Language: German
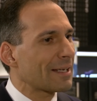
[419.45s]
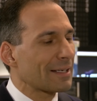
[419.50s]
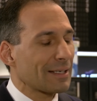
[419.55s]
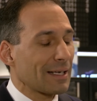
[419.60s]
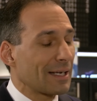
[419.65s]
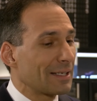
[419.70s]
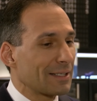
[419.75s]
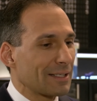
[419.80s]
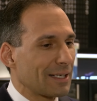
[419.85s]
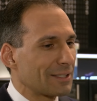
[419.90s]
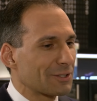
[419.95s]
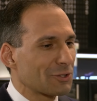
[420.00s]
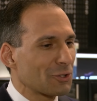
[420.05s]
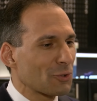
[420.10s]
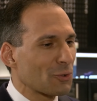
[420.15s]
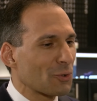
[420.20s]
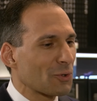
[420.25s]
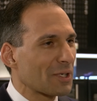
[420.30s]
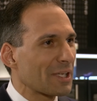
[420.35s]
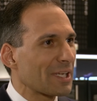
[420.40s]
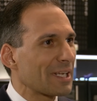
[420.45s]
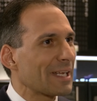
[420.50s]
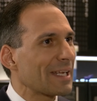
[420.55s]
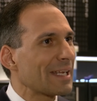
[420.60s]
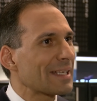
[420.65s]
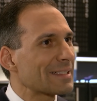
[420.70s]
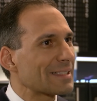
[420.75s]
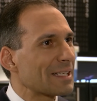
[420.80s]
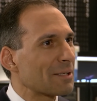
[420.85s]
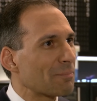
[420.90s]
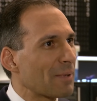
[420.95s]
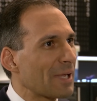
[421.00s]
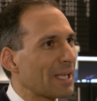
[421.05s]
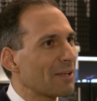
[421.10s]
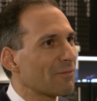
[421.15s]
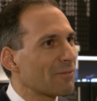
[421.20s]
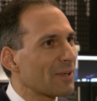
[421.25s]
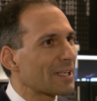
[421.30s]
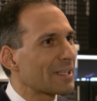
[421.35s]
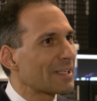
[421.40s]
äh, Entschuldigung, die
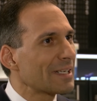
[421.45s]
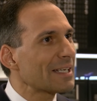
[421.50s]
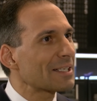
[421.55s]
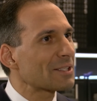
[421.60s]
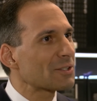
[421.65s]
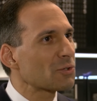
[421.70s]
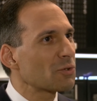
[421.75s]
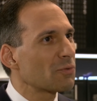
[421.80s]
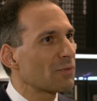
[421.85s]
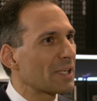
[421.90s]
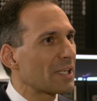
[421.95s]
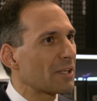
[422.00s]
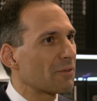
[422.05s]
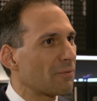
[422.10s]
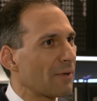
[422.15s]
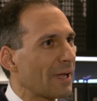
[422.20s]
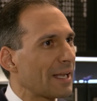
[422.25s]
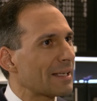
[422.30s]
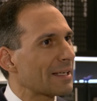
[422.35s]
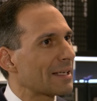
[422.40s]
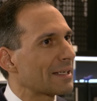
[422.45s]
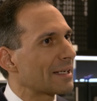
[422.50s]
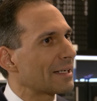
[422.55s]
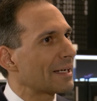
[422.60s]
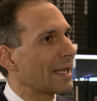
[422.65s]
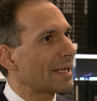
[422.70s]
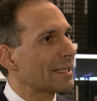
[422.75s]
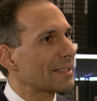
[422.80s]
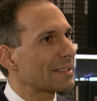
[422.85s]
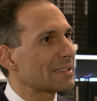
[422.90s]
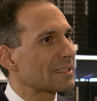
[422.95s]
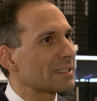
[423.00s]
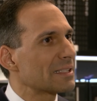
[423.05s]
EZB wird nicht so wie die Fed in einen echten